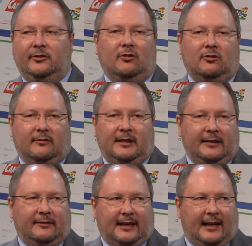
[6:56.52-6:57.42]
non
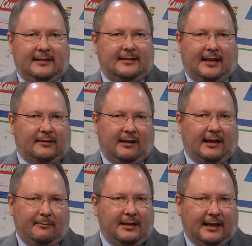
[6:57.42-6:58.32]
conveniva realizzare una
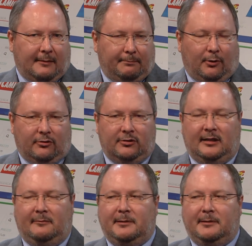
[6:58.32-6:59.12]
cabina apposta,